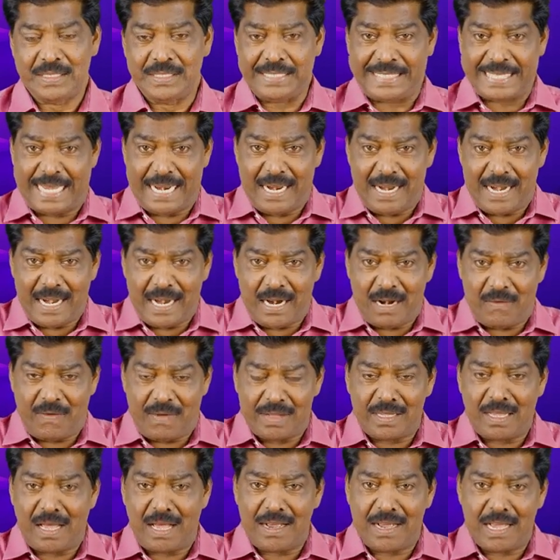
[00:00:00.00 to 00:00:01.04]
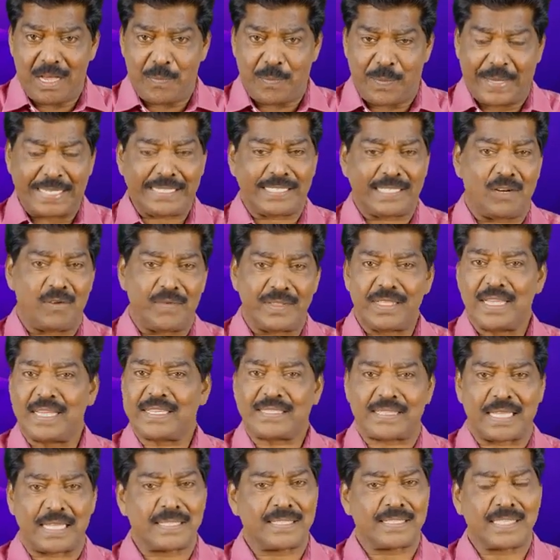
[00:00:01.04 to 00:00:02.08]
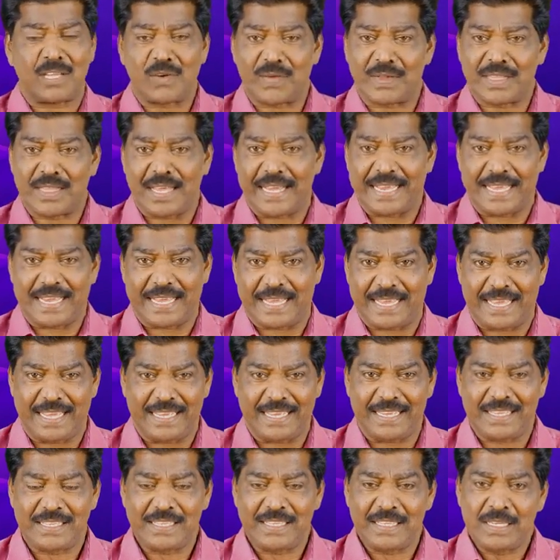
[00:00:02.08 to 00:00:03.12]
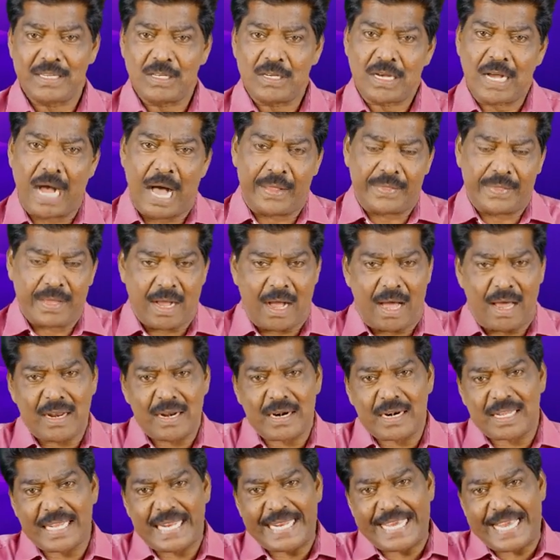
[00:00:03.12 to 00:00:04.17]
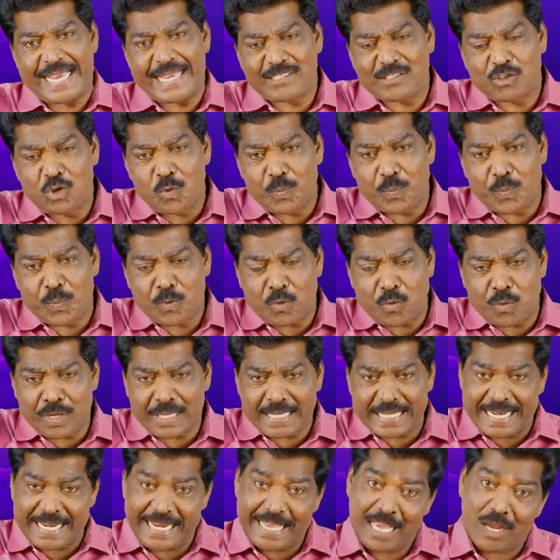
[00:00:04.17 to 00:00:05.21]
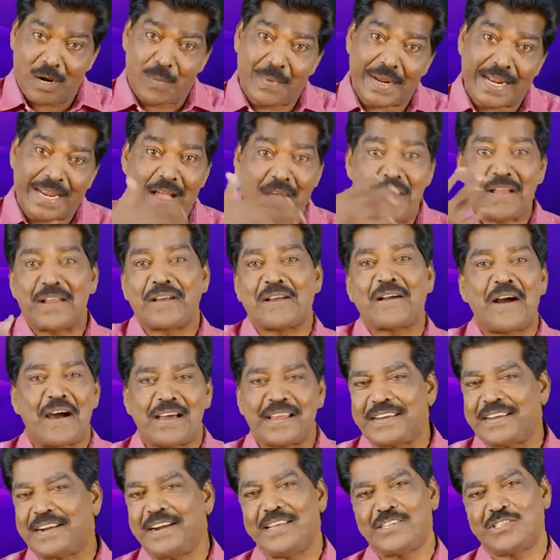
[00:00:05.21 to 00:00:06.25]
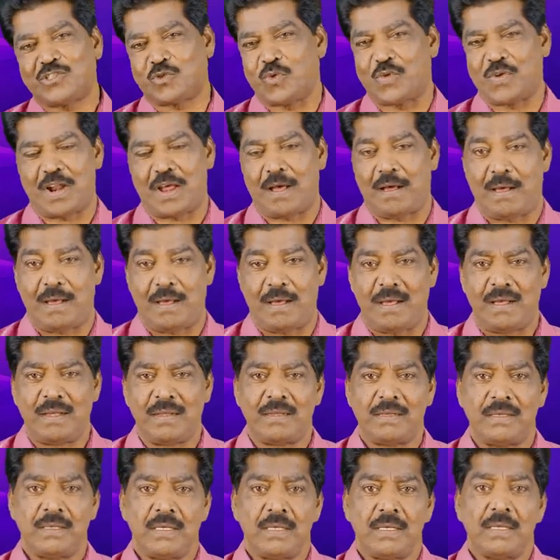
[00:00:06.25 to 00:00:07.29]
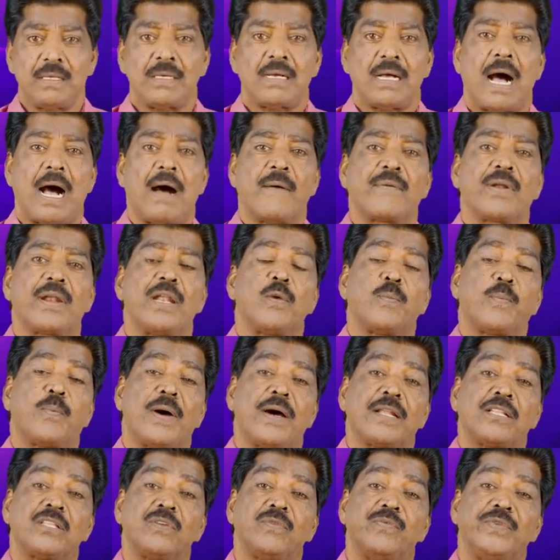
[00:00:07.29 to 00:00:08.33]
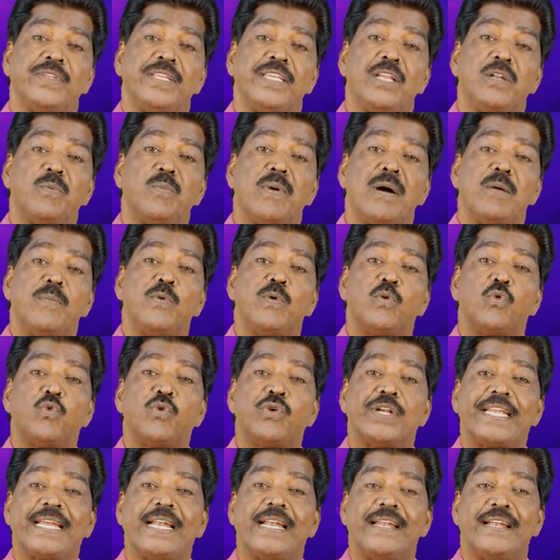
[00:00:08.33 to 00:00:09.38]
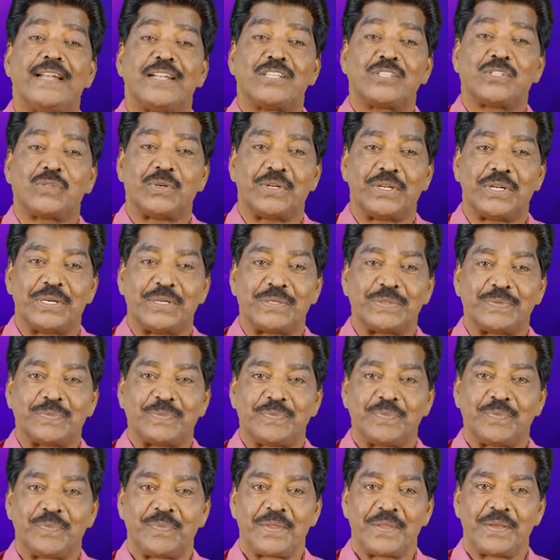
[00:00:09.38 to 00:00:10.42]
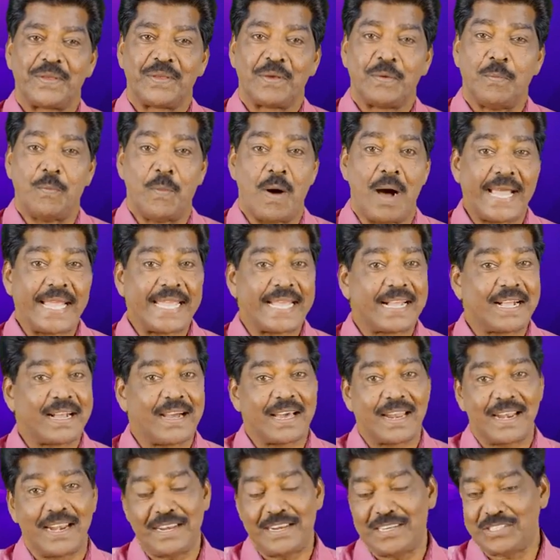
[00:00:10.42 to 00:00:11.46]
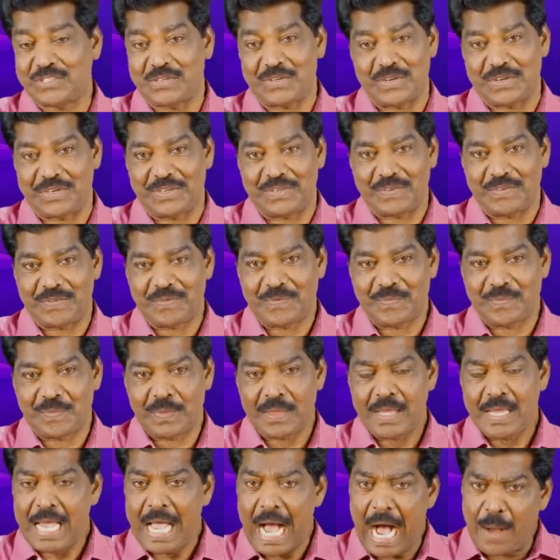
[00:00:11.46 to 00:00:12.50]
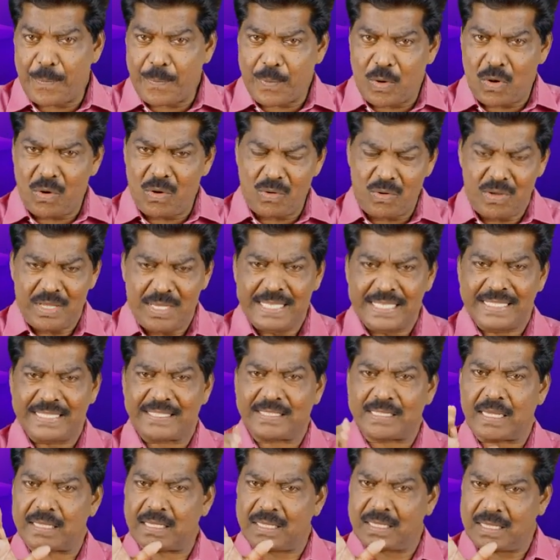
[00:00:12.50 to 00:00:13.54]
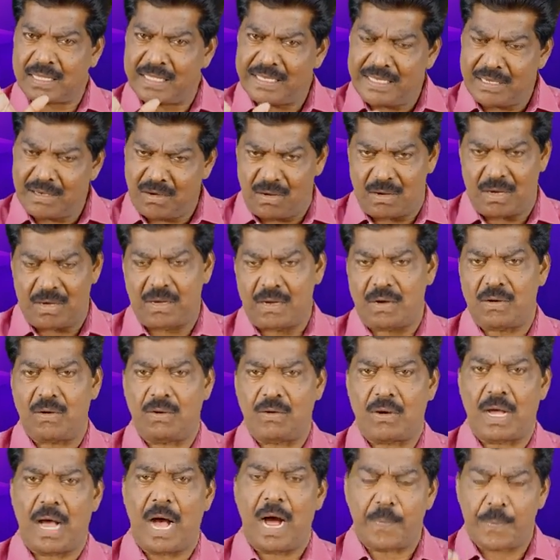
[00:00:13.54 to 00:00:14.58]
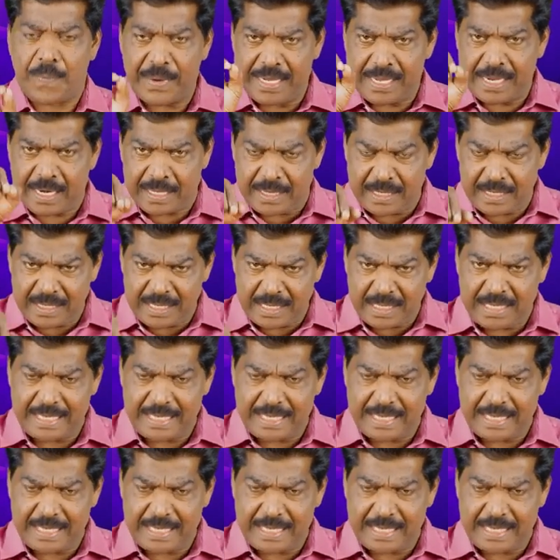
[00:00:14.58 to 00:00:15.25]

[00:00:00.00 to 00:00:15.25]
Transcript: ஜனங்கள் வந்தாங்க பரிசில் வந்தால் சதுசேர் வந்தாங்க அந்த காலகட்டத்தில் இயேசு குறித்த நேர்மறையான காரியங்களையும் சொன்னான் அவர்களை பார்த்து விரியன் பாம்பு குட்டிகளை என்ன சொன்னான் மாயக்காரர்கள்னு சொன்னான் அப்போது சத்தியம் அப்படிங்கிறது